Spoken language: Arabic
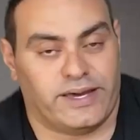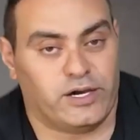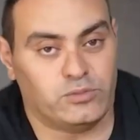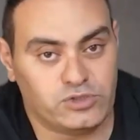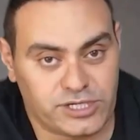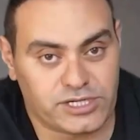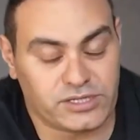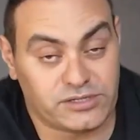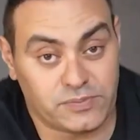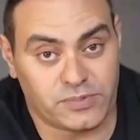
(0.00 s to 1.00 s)
معاهم شركه
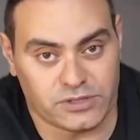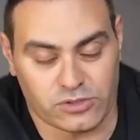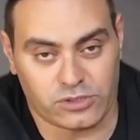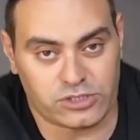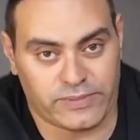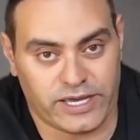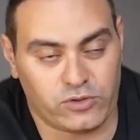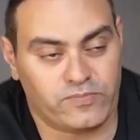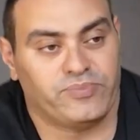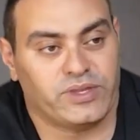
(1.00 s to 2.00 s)
جريبتون تخش
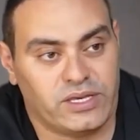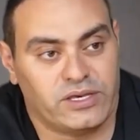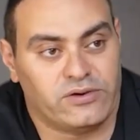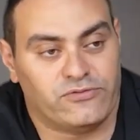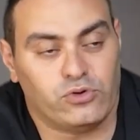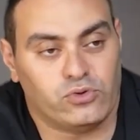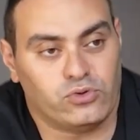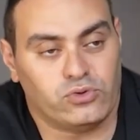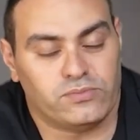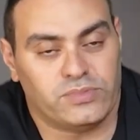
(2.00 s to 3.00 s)
معاهم
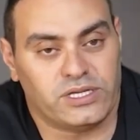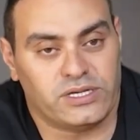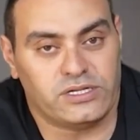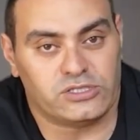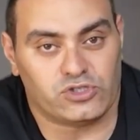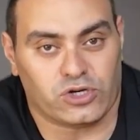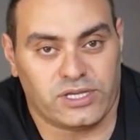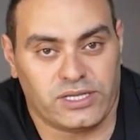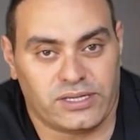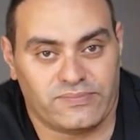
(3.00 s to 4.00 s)
فوجئوا بان
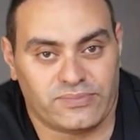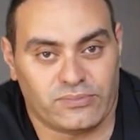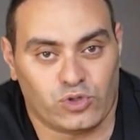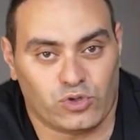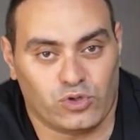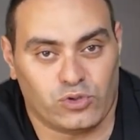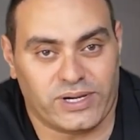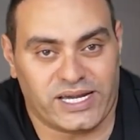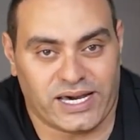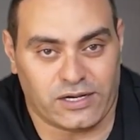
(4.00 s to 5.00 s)
السعوديه بتقول لهم
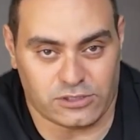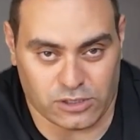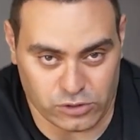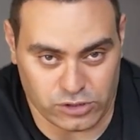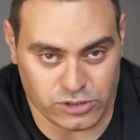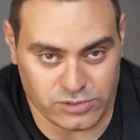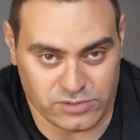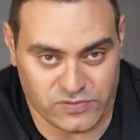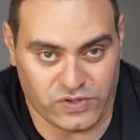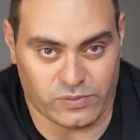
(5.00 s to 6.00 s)
انا عاوز اخش
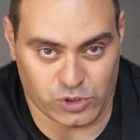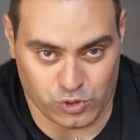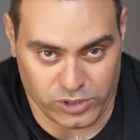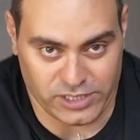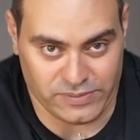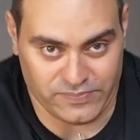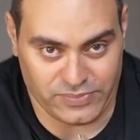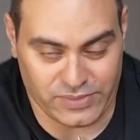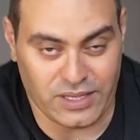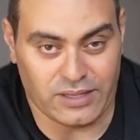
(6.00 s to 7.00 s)
في المشروع ده
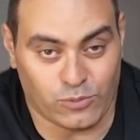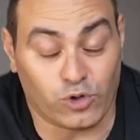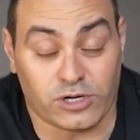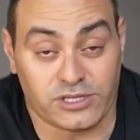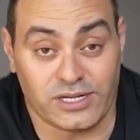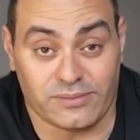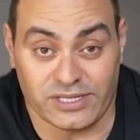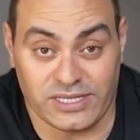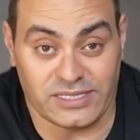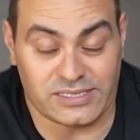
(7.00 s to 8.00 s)
مقاتله من
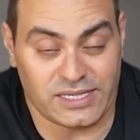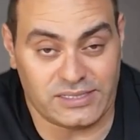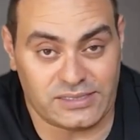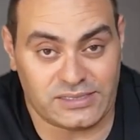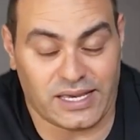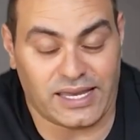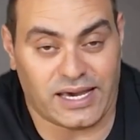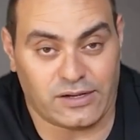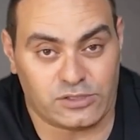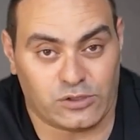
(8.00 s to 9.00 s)
الجيل السادس انا
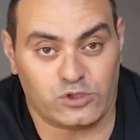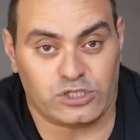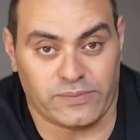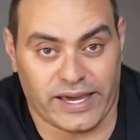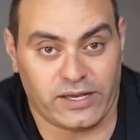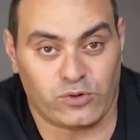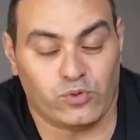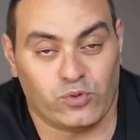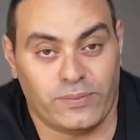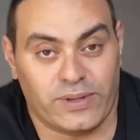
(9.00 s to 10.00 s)
عاوز اخش معاكم
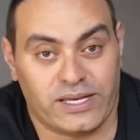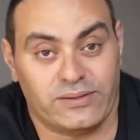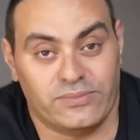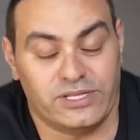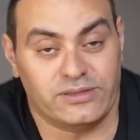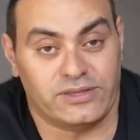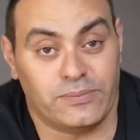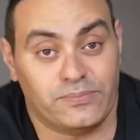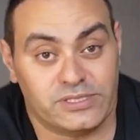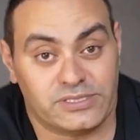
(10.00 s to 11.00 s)
وابقى من
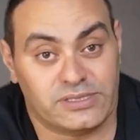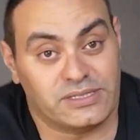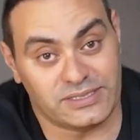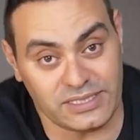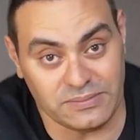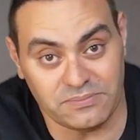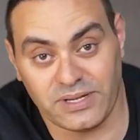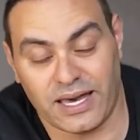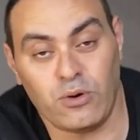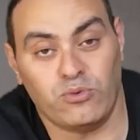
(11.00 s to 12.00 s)
تمبست تيم
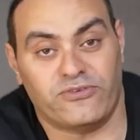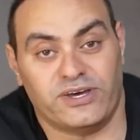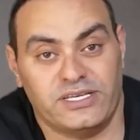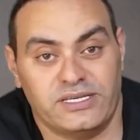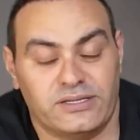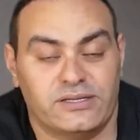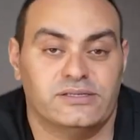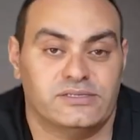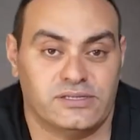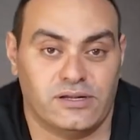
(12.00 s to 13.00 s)
او فريق
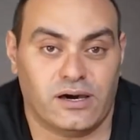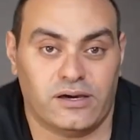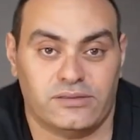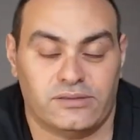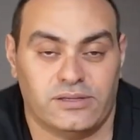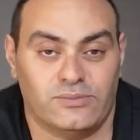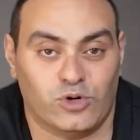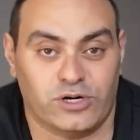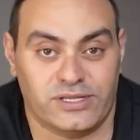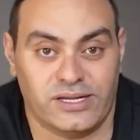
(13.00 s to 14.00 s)
صناعه
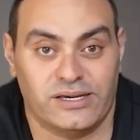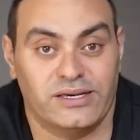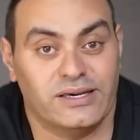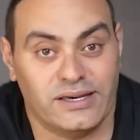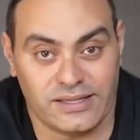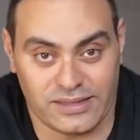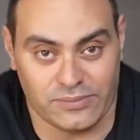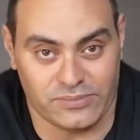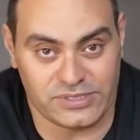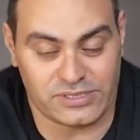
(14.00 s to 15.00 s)
المقاتله
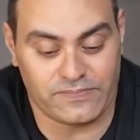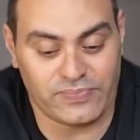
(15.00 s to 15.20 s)
تمبست